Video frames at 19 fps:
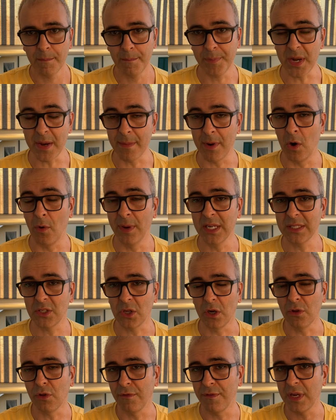Prima, come al
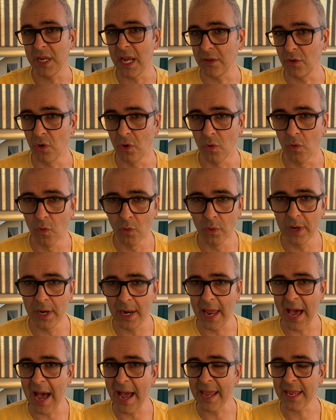solito, vi chiedo un
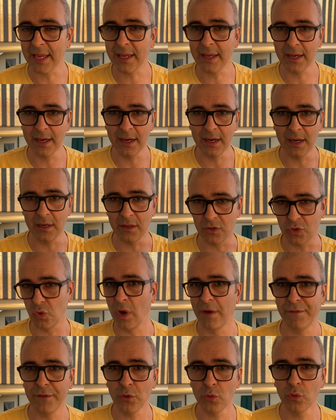like
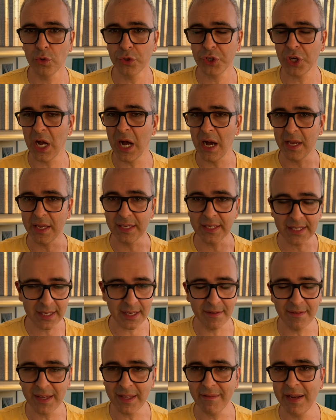sulla fiducia,
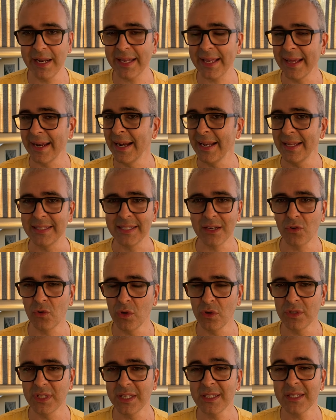iscrivetevi al canale se
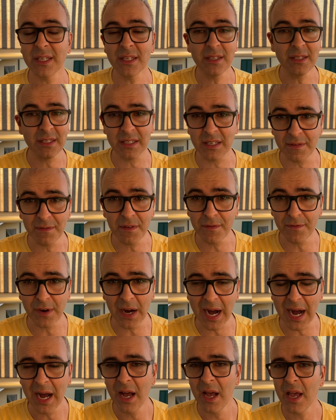ancora non siete iscritti, se vi
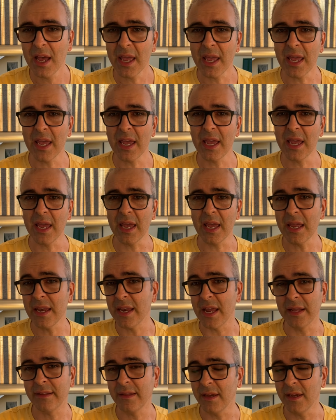va, e, e
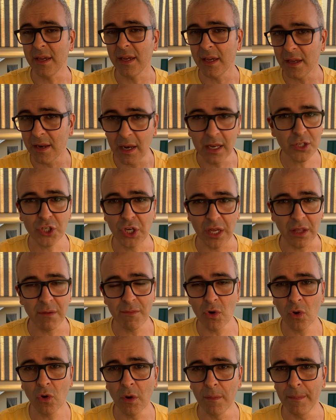niente, e
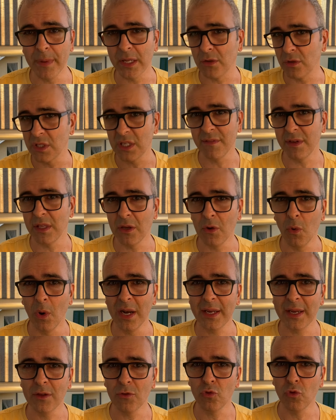lasciatemi un commento se avete
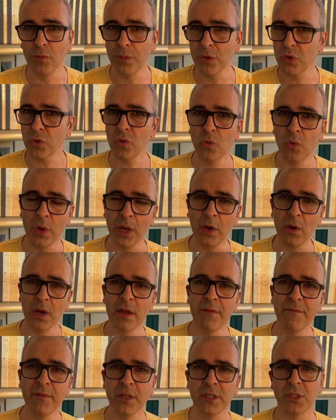qualche dubbio su quello
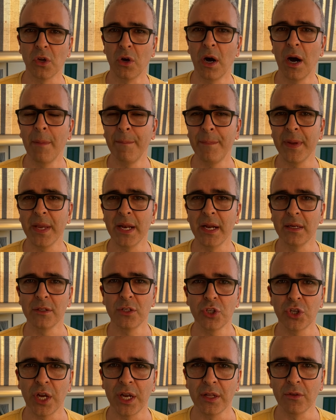che vi sto appena
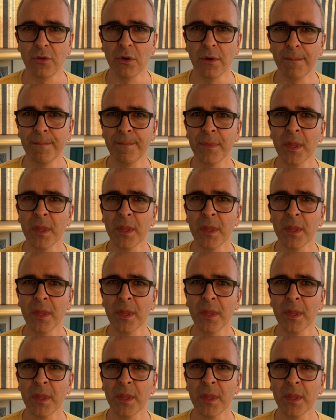dicendo.